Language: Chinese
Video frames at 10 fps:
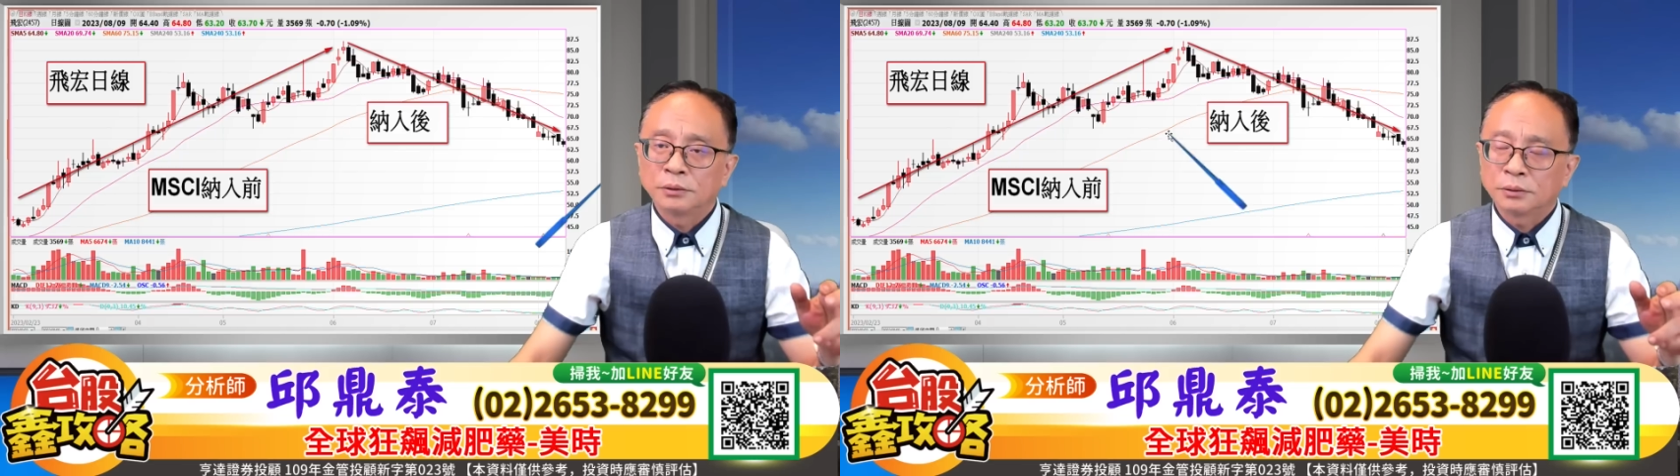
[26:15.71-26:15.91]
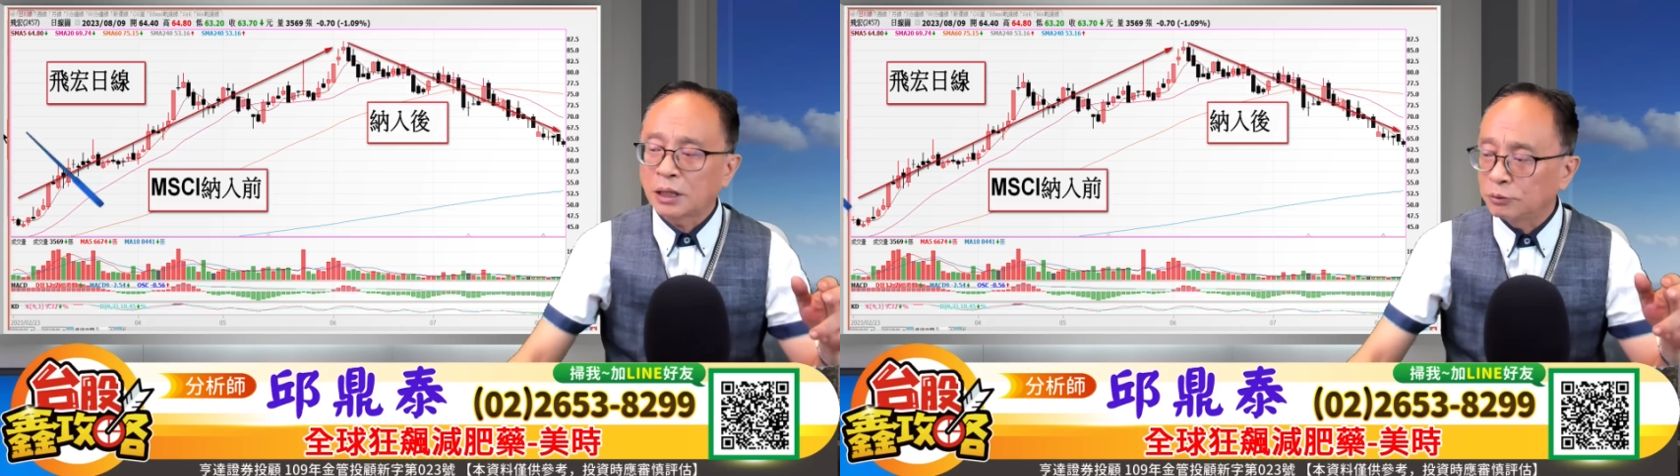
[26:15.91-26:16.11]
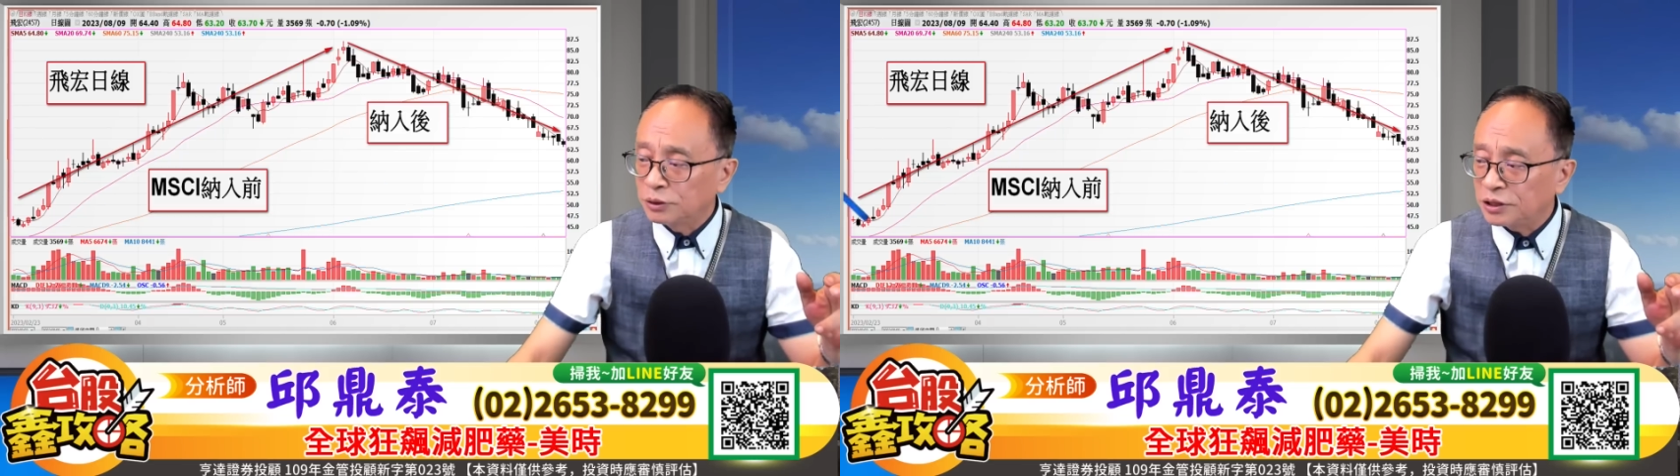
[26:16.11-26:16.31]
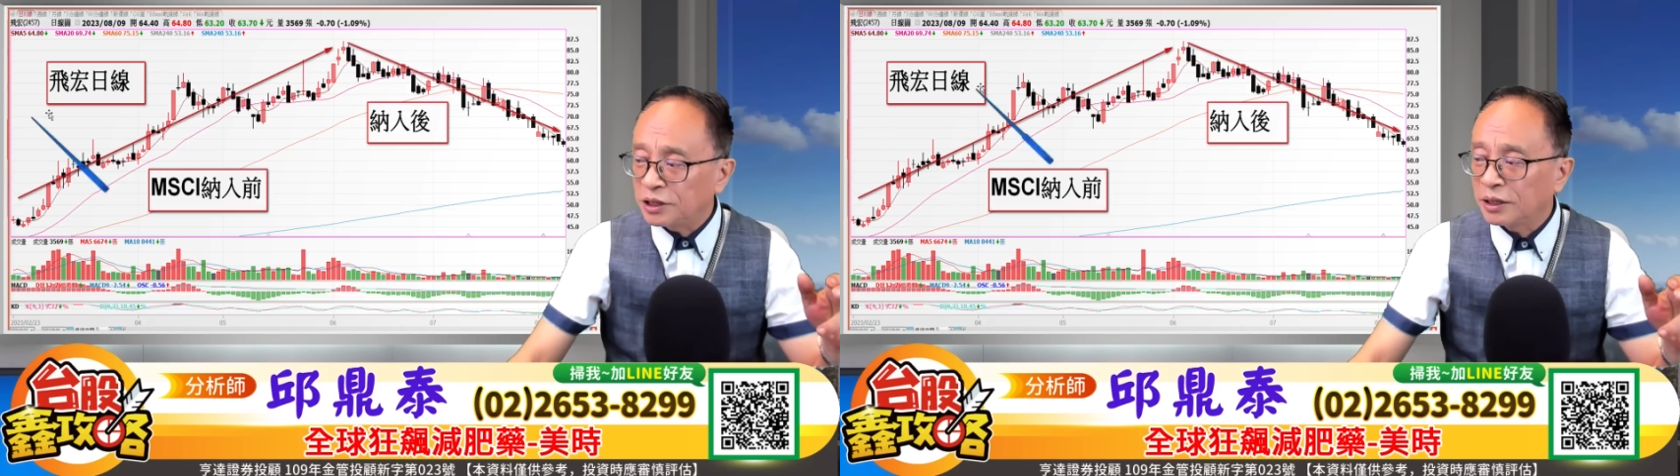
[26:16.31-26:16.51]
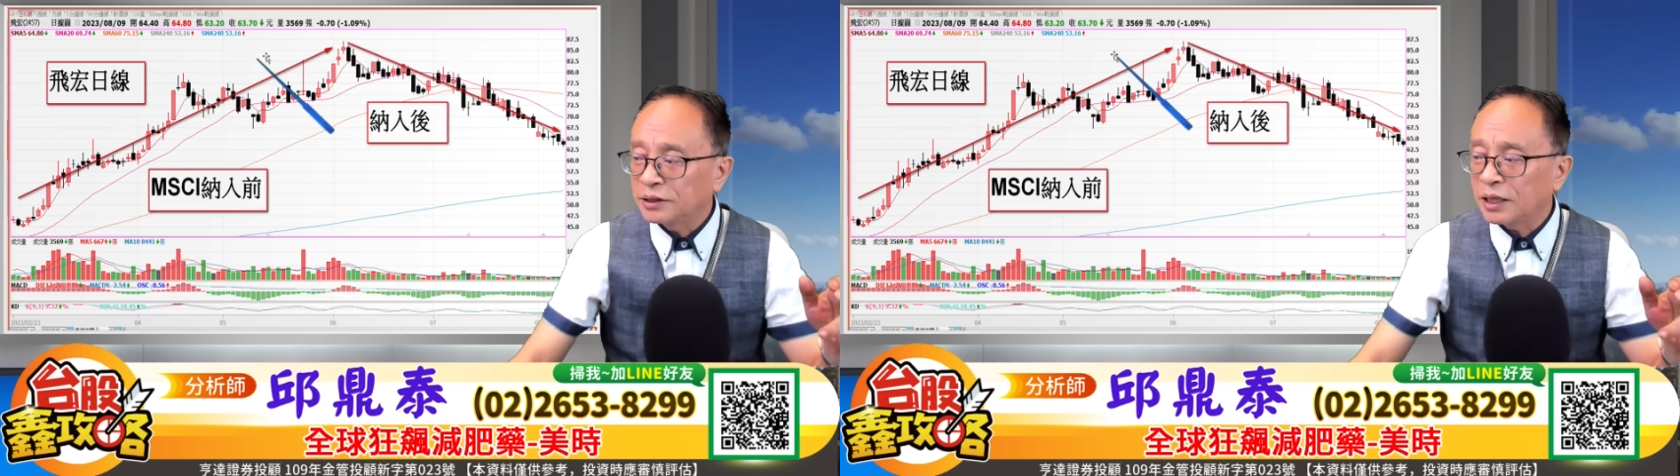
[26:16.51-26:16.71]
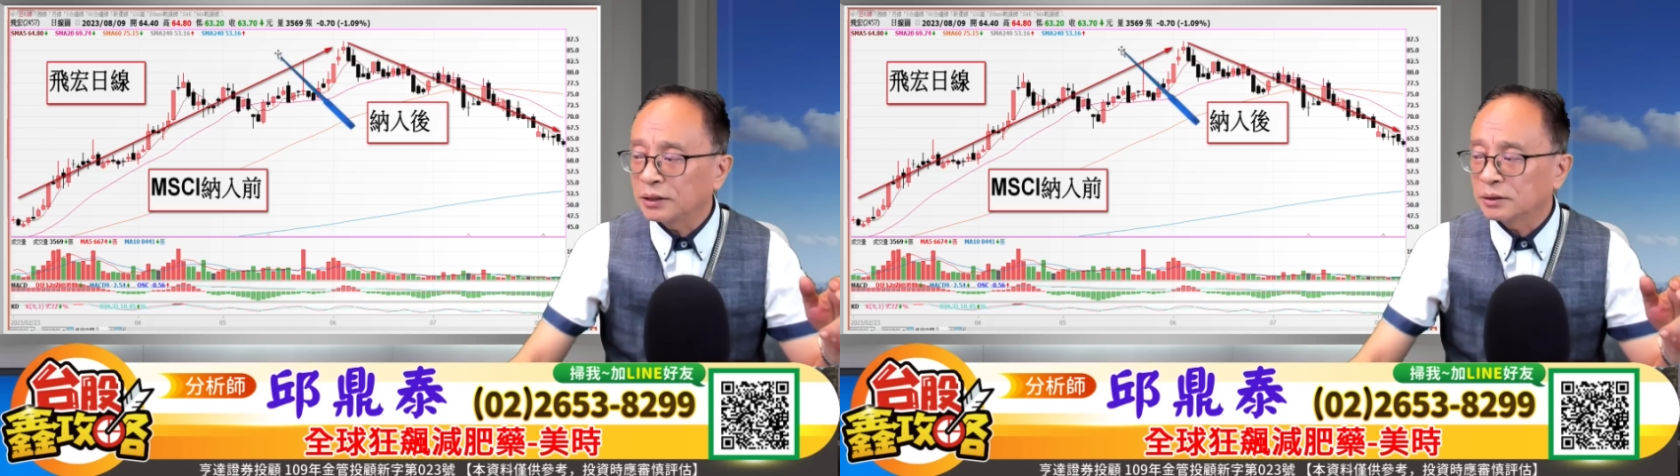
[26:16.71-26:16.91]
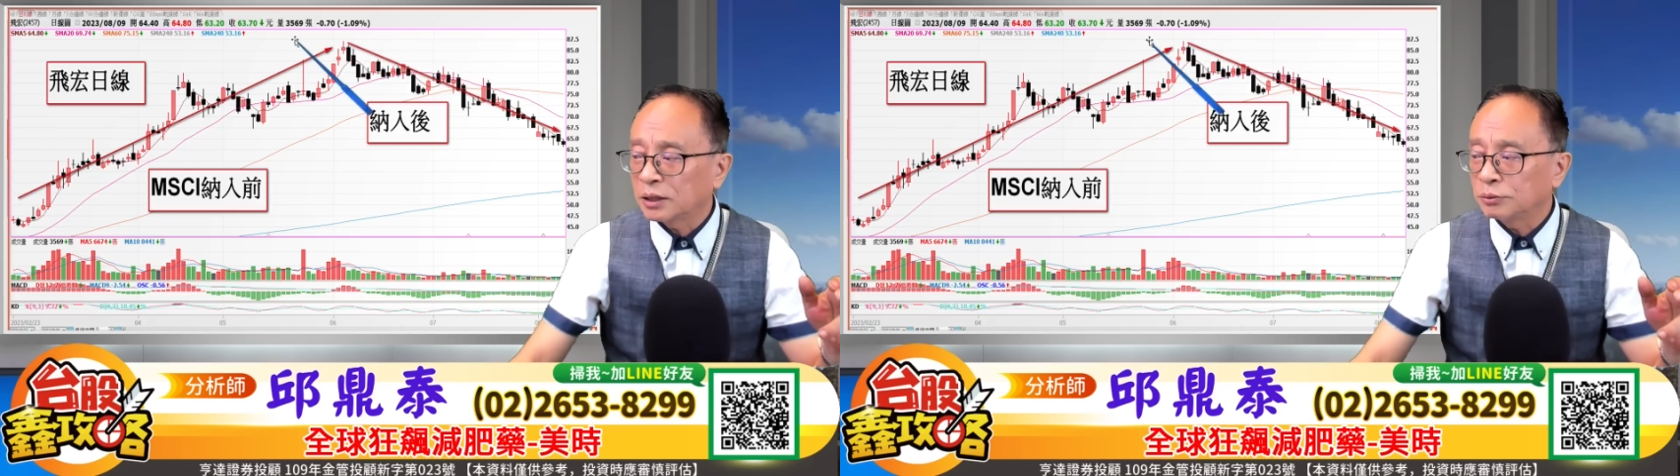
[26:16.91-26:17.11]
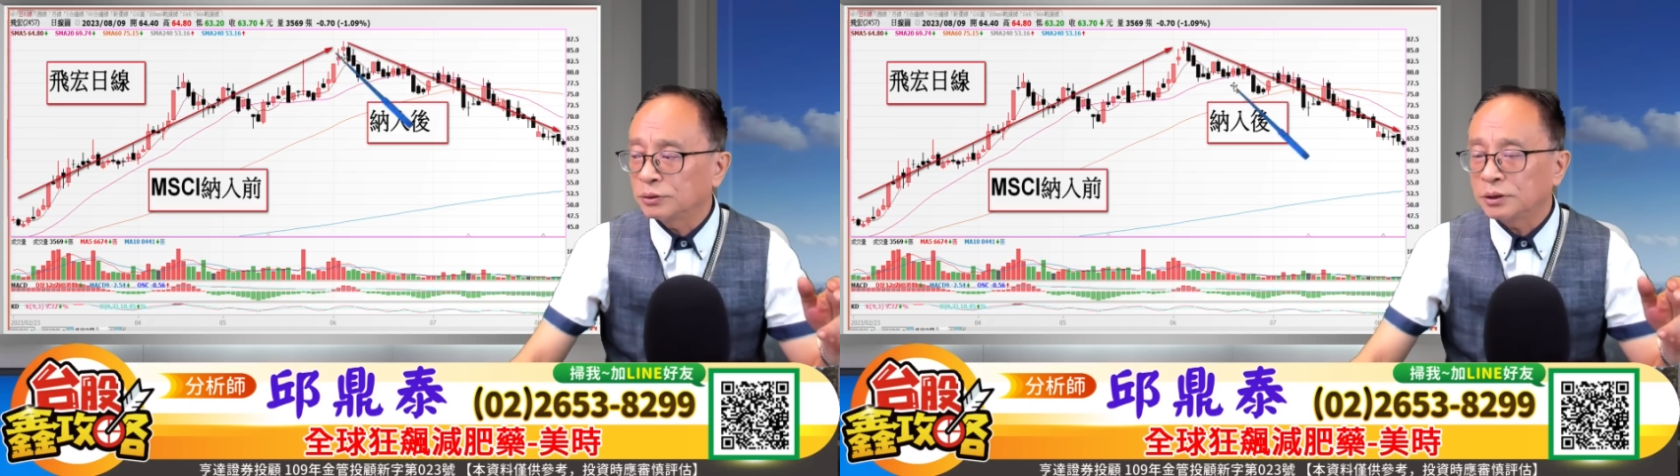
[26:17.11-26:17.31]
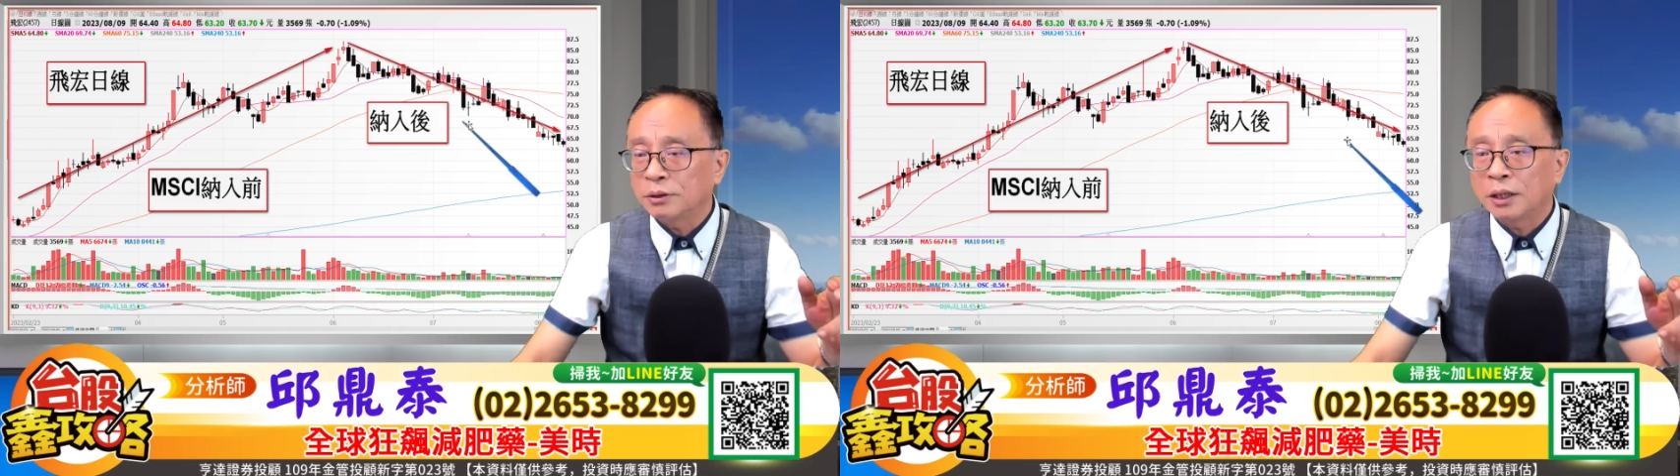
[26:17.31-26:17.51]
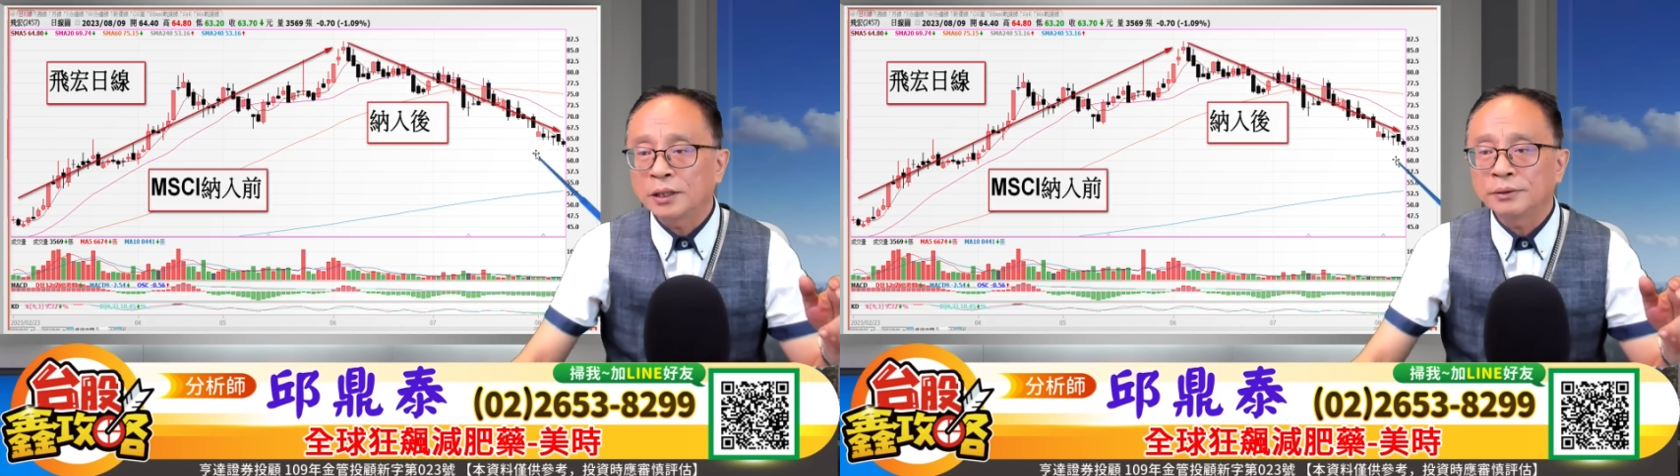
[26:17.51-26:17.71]
纳入之前这样，纳入之后
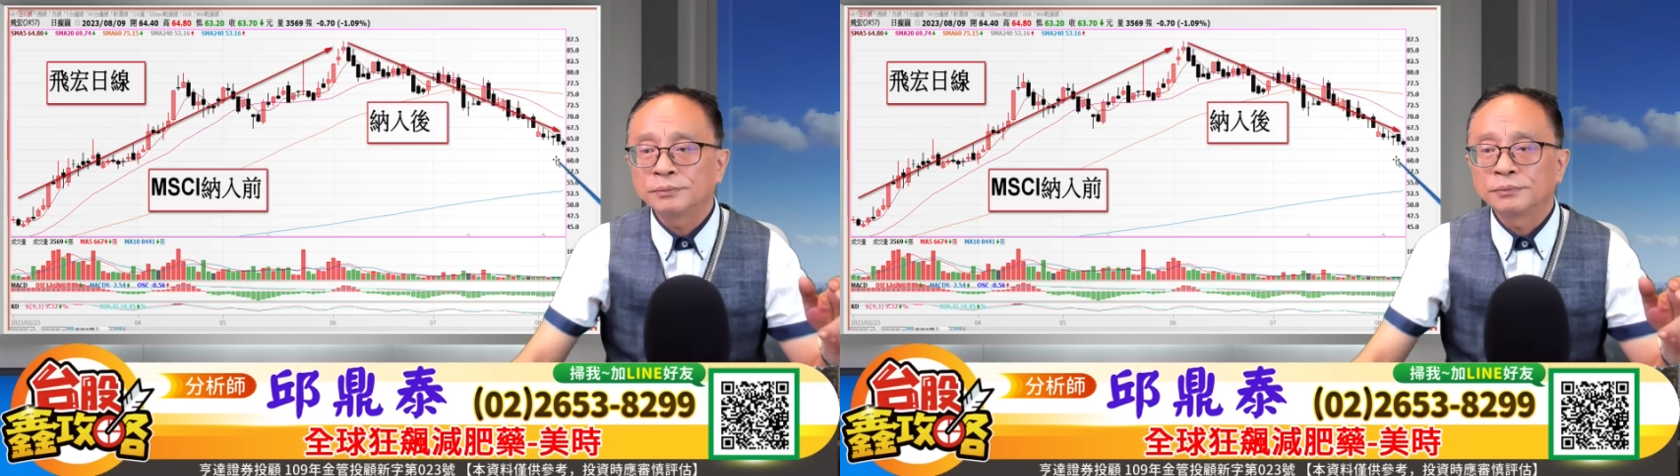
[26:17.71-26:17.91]
安呢。